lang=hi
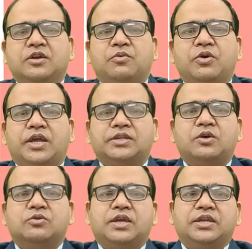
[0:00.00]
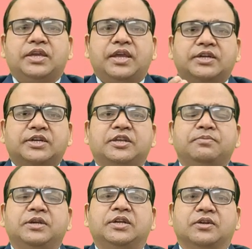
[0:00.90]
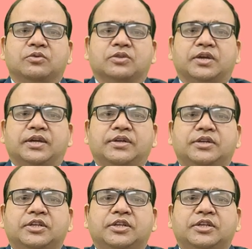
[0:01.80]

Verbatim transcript: वो ऐसा होता है कि एक टीम लीडर होता है